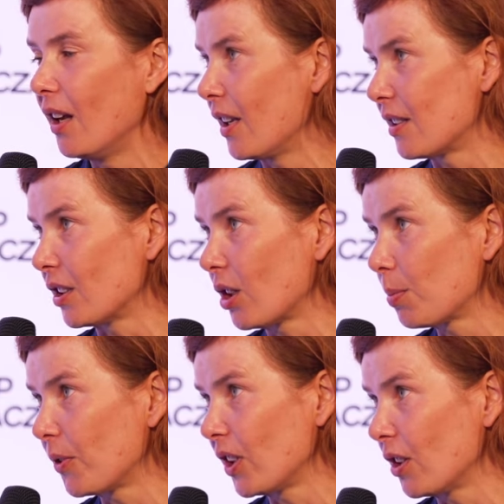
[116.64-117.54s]
E, za to
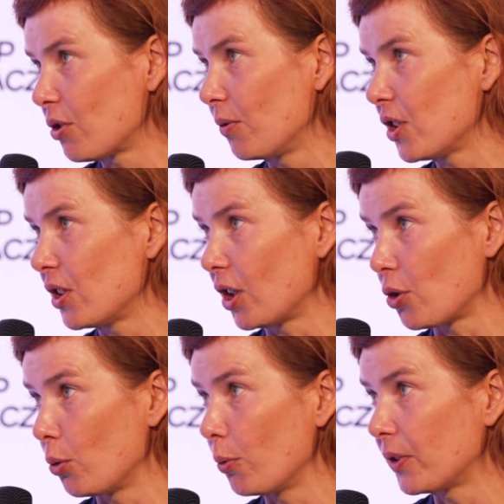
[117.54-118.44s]
odpowiada oczywiście ta
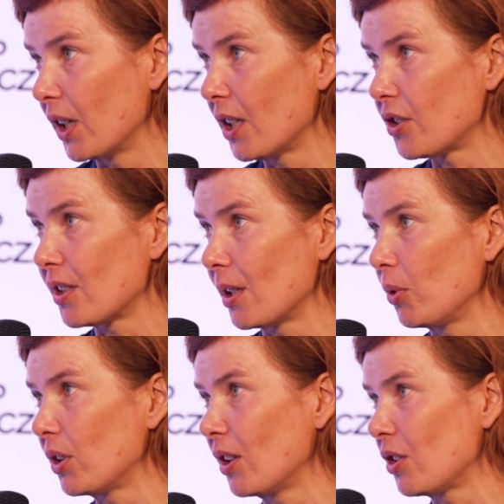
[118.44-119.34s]
czołówka.
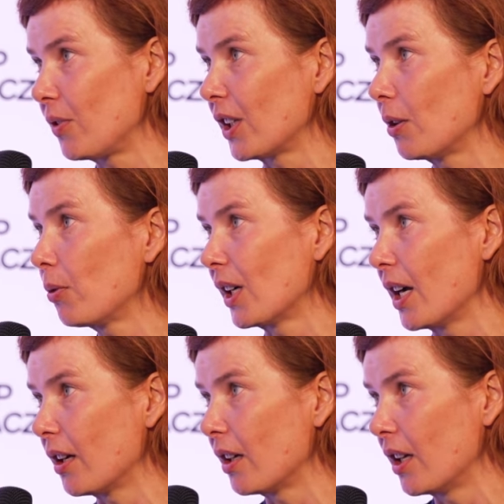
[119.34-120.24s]
Czasami te
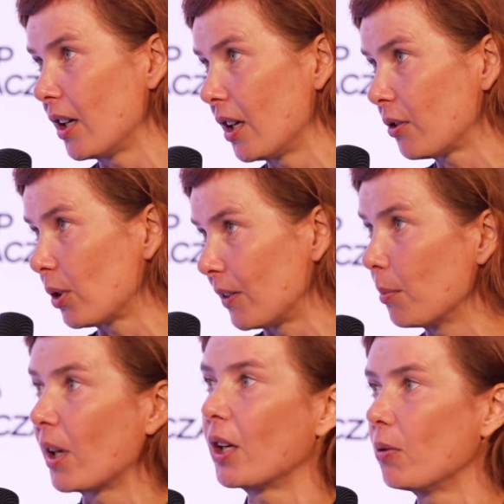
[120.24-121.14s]
światełka, e, które
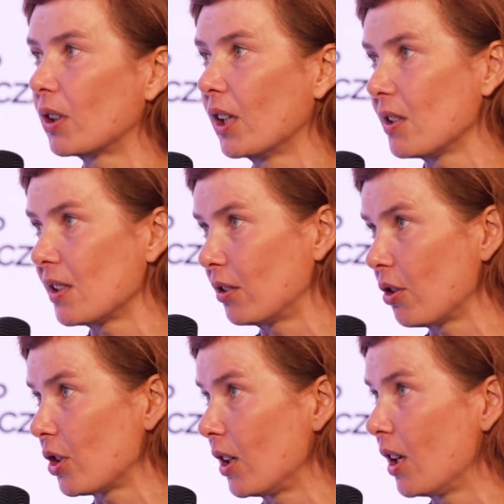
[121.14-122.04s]
wymagają
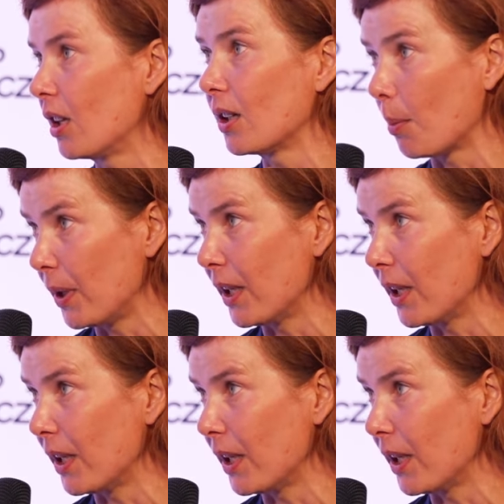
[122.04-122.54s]
organizatorzy na